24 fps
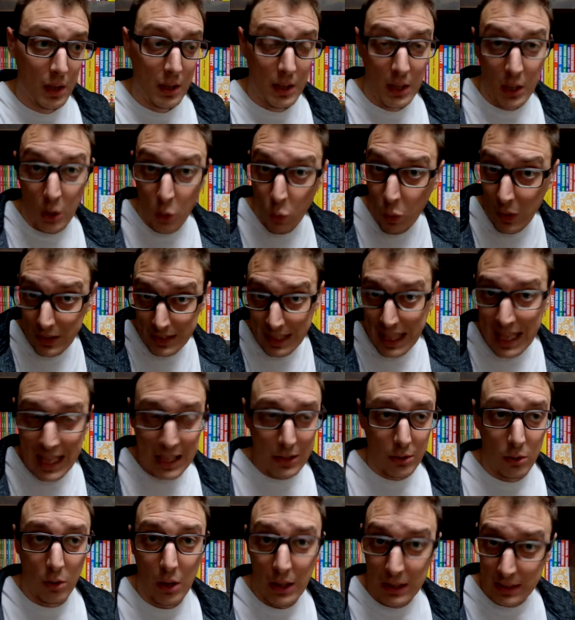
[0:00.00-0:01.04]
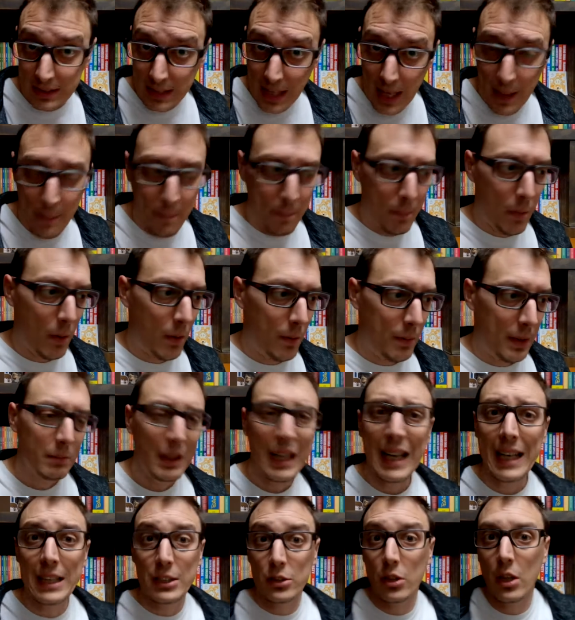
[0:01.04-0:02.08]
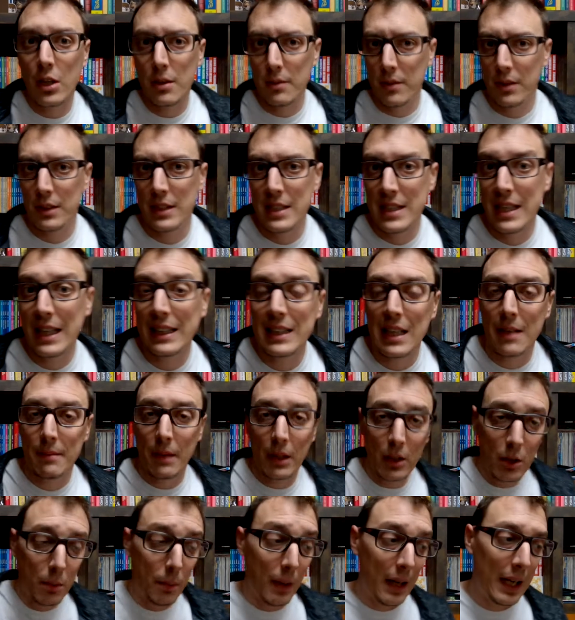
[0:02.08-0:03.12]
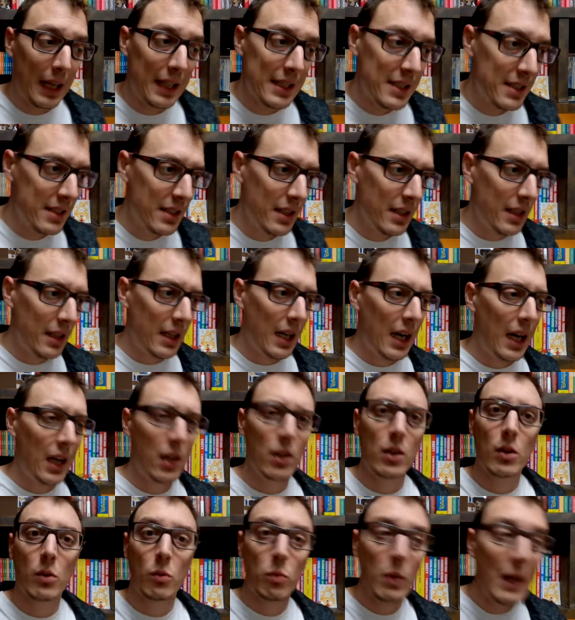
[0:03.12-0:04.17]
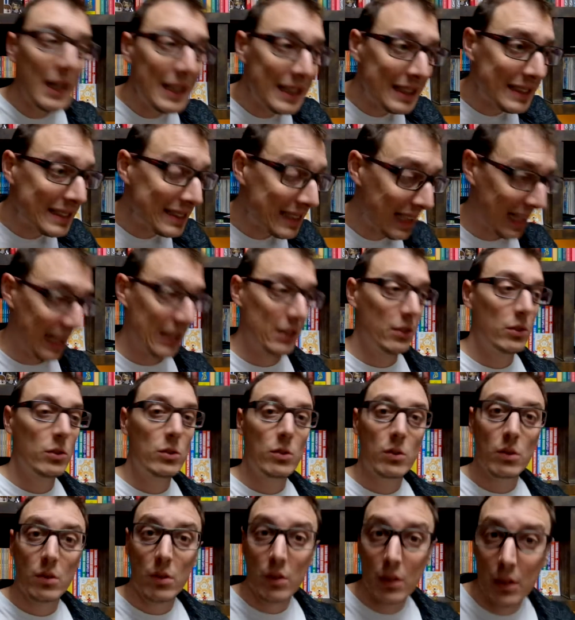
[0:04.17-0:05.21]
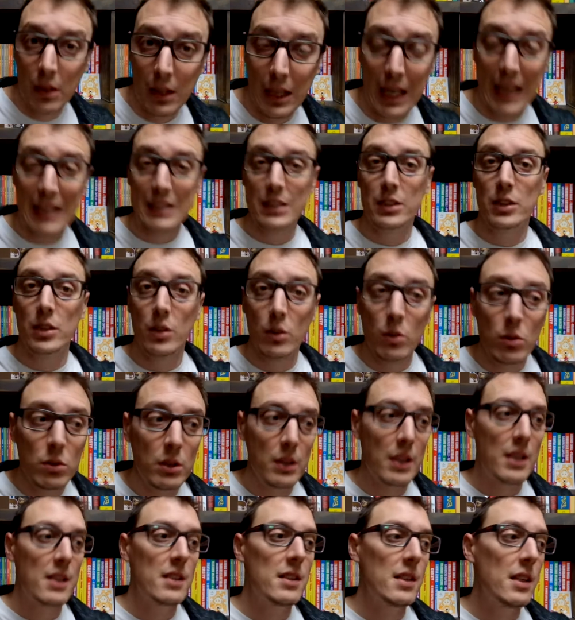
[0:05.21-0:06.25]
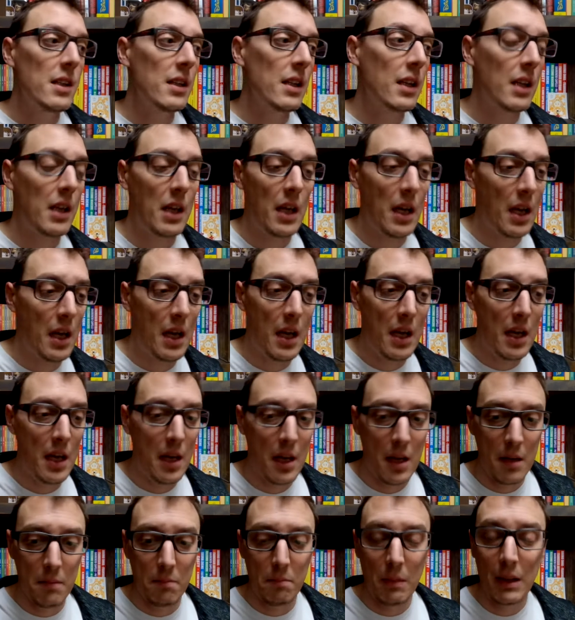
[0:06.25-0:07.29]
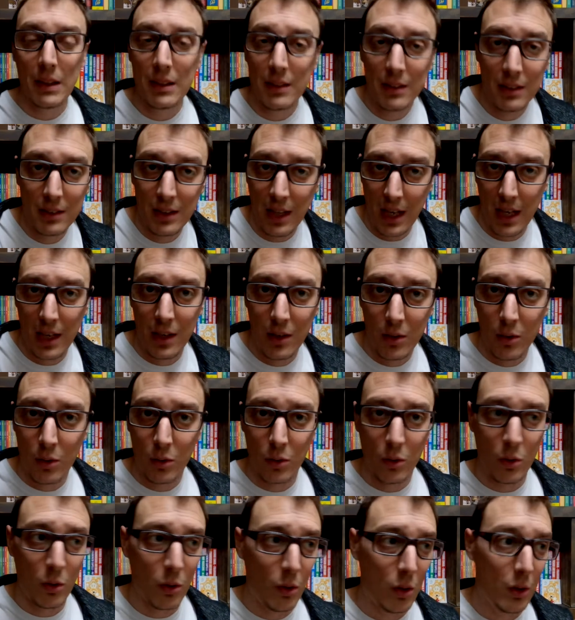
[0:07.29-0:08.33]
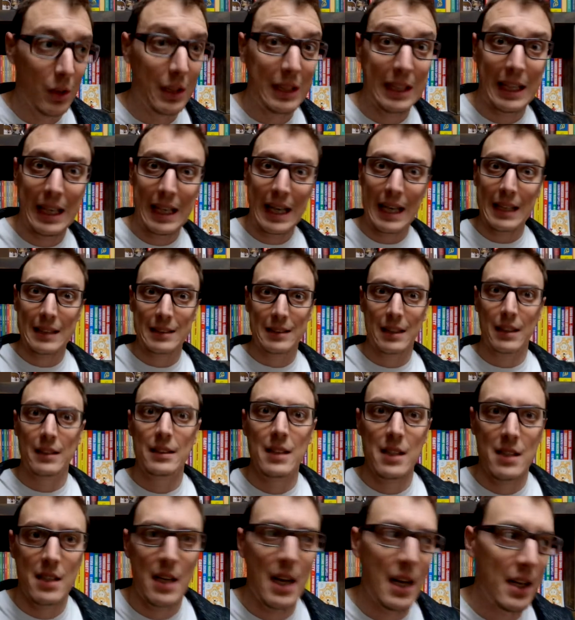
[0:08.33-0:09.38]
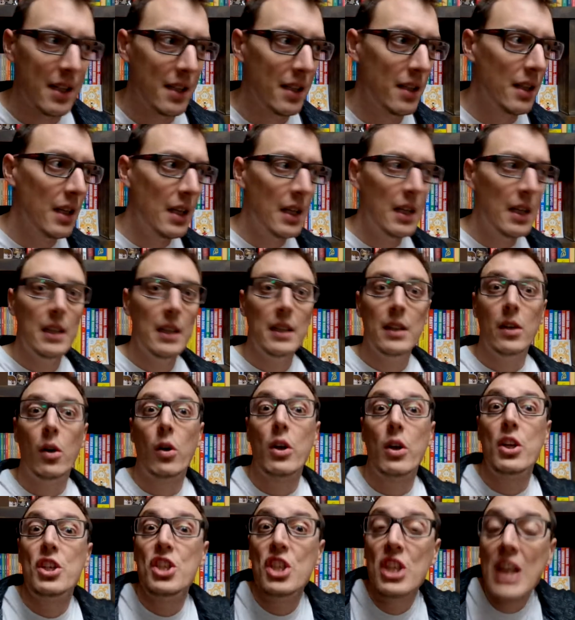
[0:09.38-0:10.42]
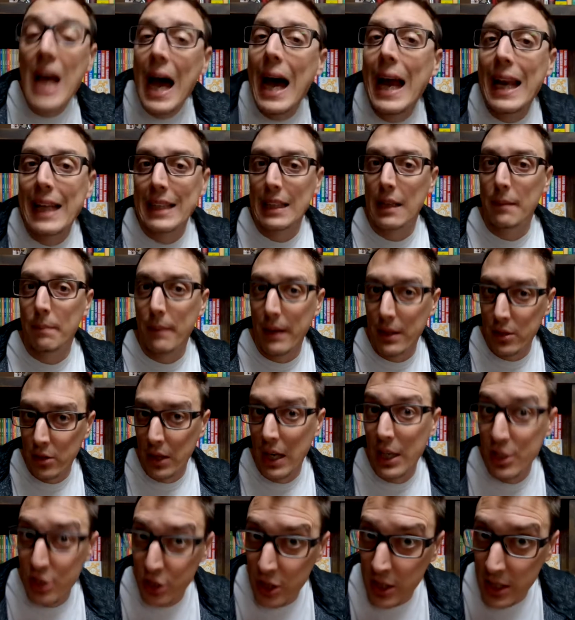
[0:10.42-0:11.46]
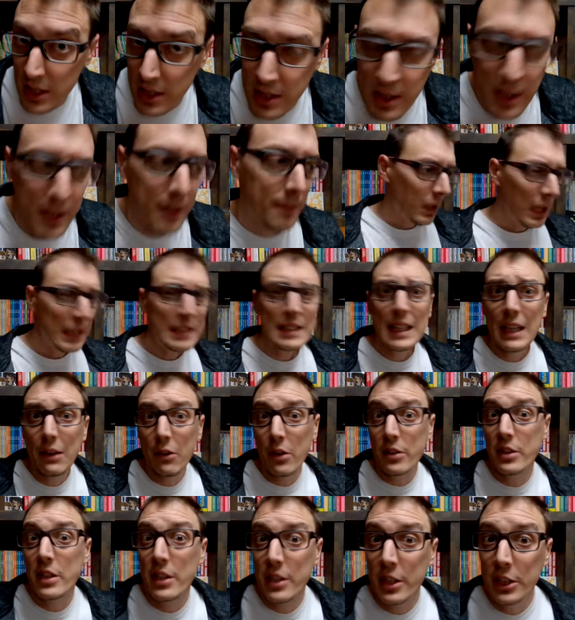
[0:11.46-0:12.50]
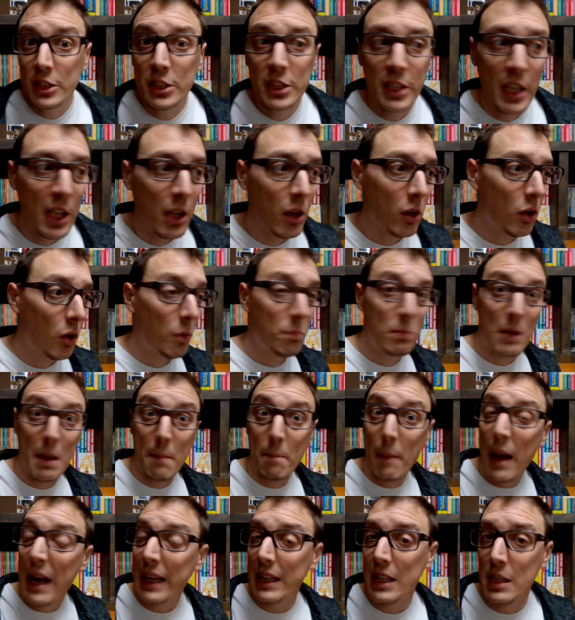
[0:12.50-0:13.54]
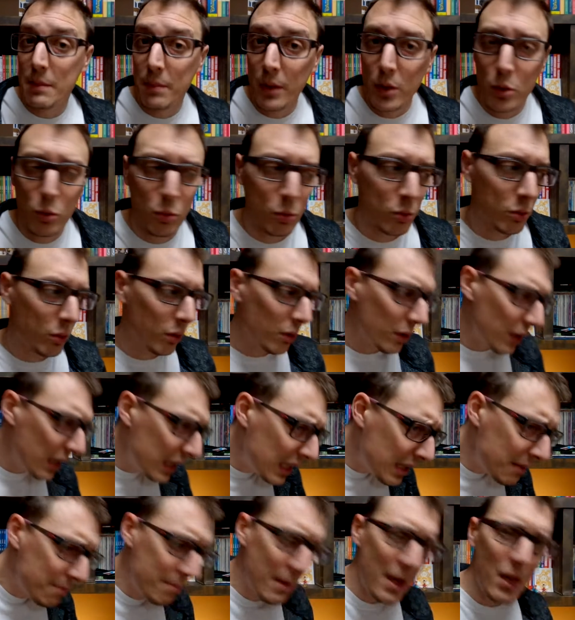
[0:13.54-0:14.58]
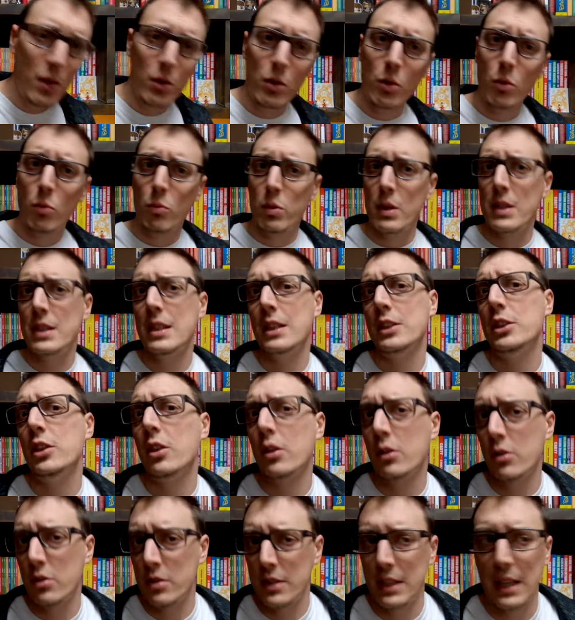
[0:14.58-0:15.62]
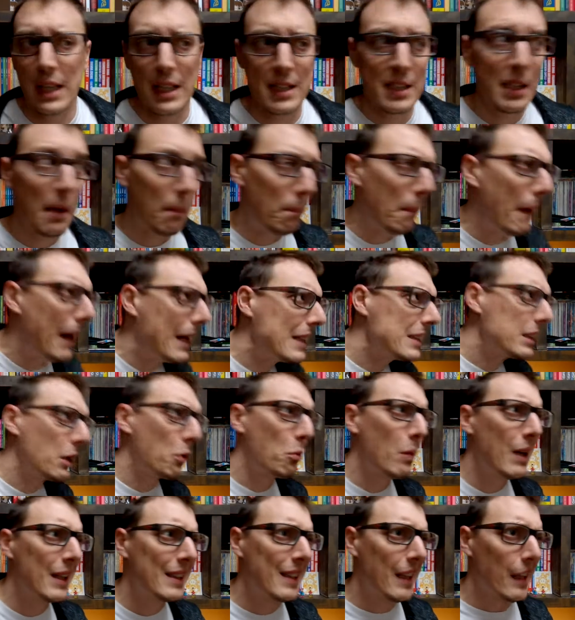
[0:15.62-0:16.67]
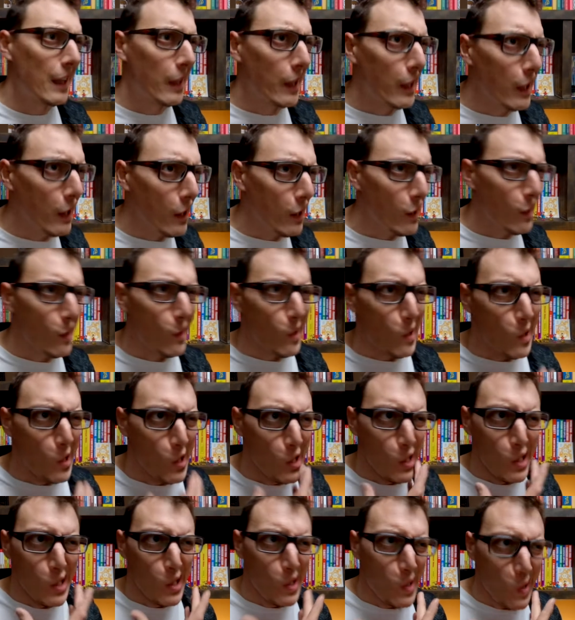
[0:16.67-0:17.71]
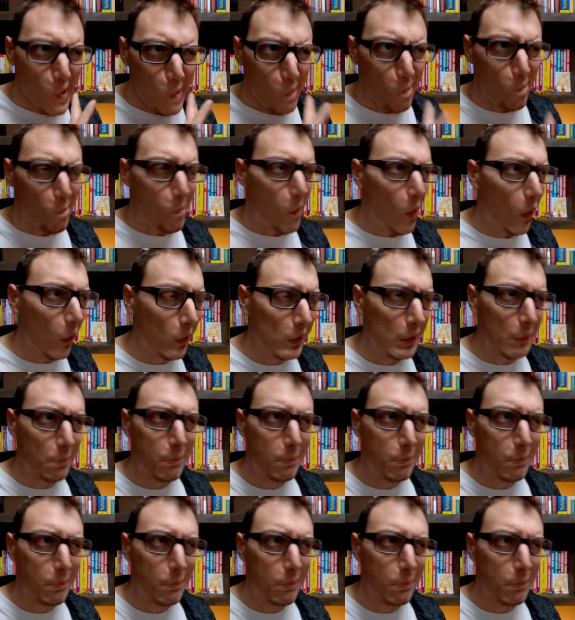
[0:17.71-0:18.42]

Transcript: inquadrato al tempo, perché le storie disegnate da Marco Palazzi hanno quel tratto classico Disney che mantengono il character design originale dei personaggi Disney. E se devo essere sincero, non mi è mai dispiaciuto e nemmeno in questa circostanza, a parte qualche ghigno un po' di